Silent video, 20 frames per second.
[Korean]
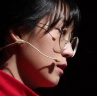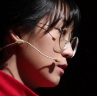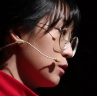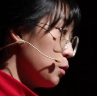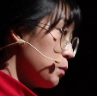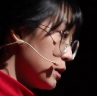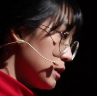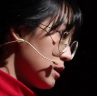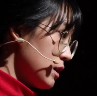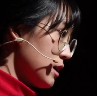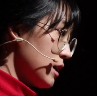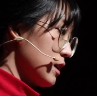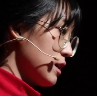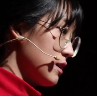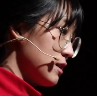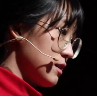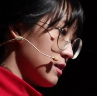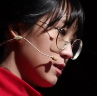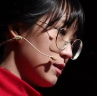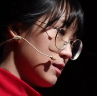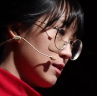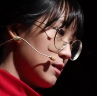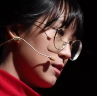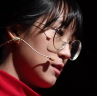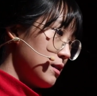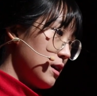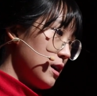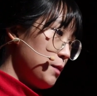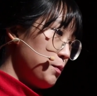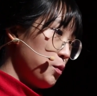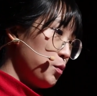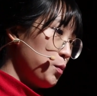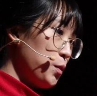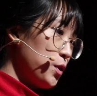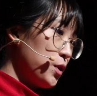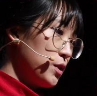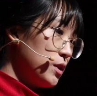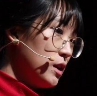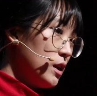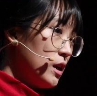정말 생각해
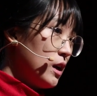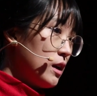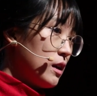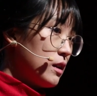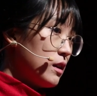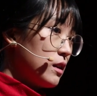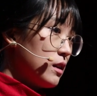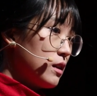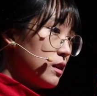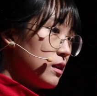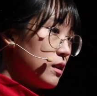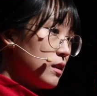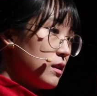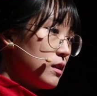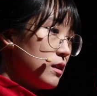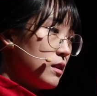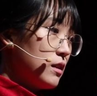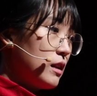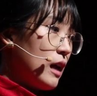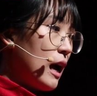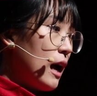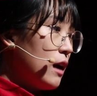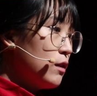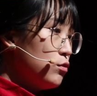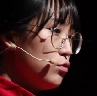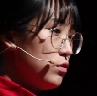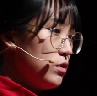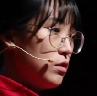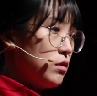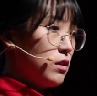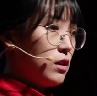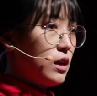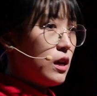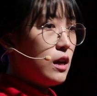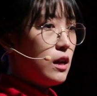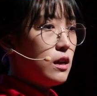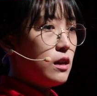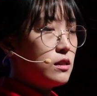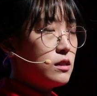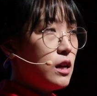보면 나도
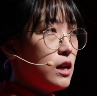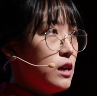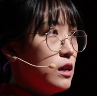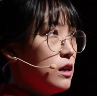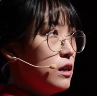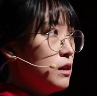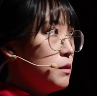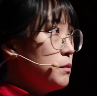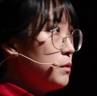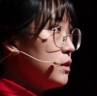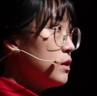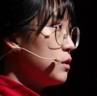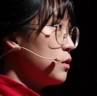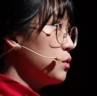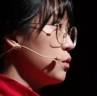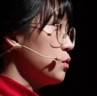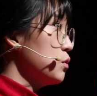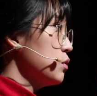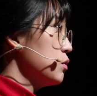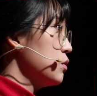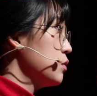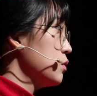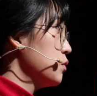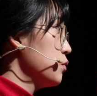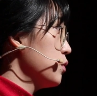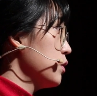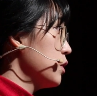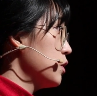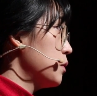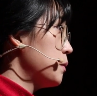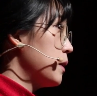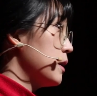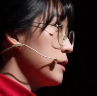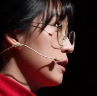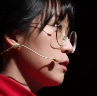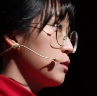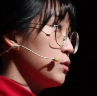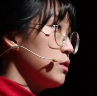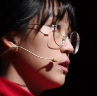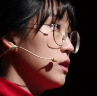이렇게 살기 힘들고
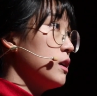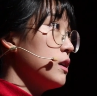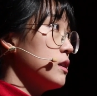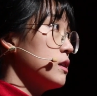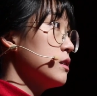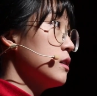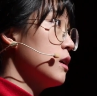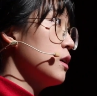위험하다고 느끼는